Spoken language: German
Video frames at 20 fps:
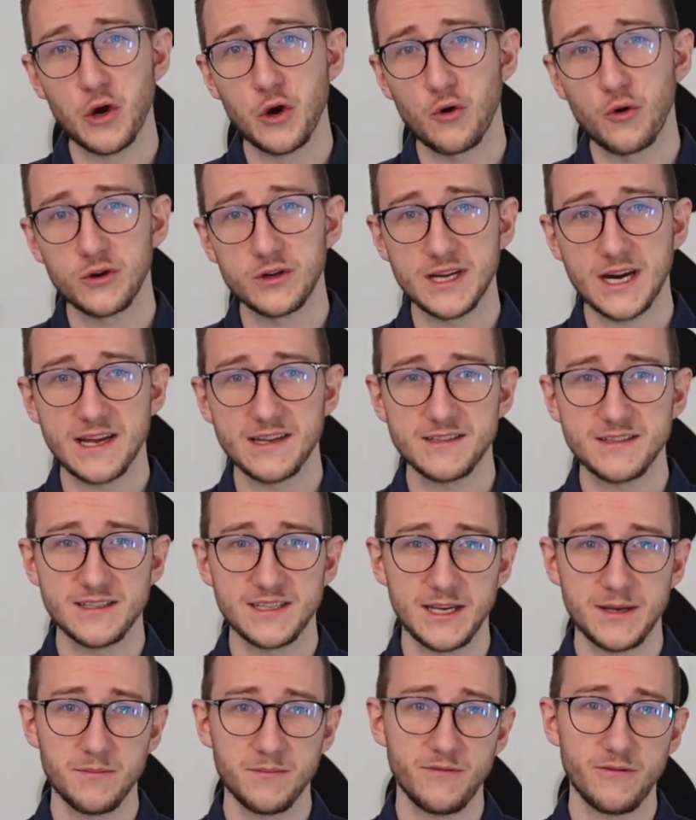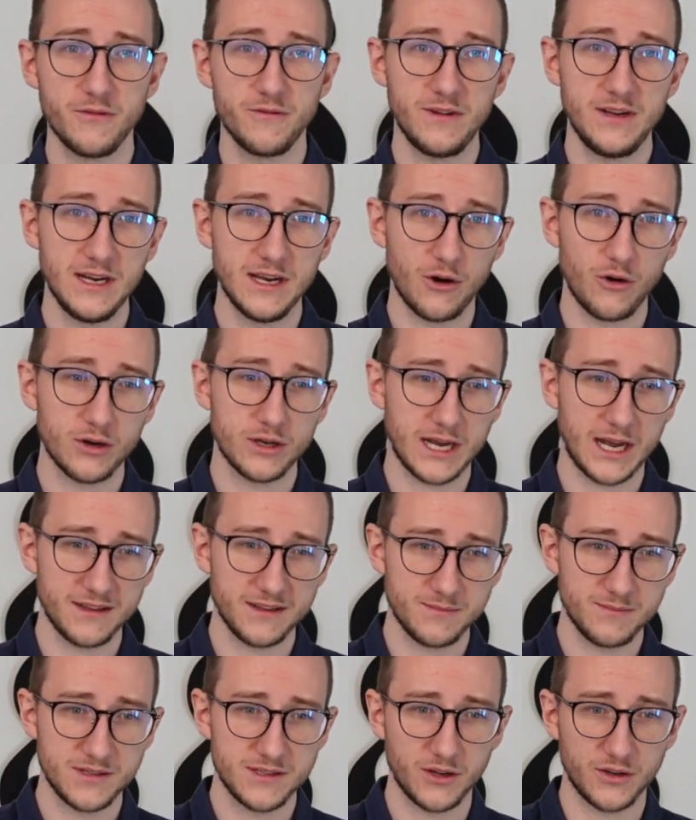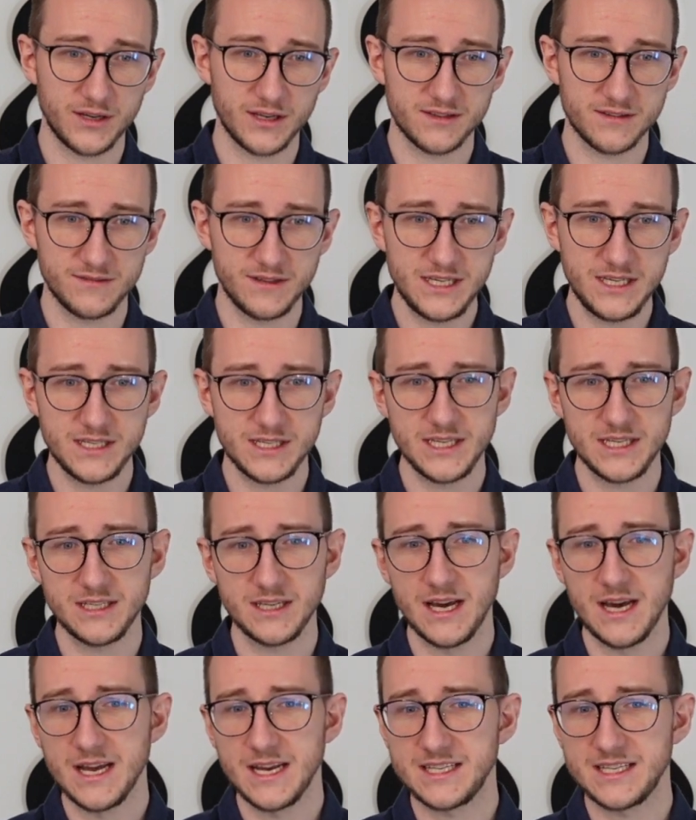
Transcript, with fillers: Und da ist es eben für viele auch ganz besonders wichtig,